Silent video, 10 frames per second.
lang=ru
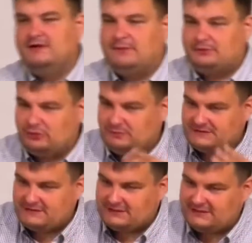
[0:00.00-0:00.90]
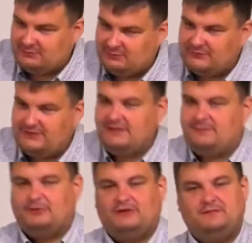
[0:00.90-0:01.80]
потом прислал к нему Филипп,
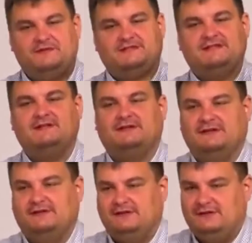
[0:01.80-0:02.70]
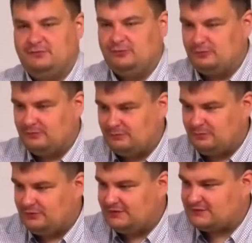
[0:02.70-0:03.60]
он объяснил ему
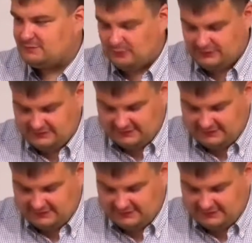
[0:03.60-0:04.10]
путь Господень,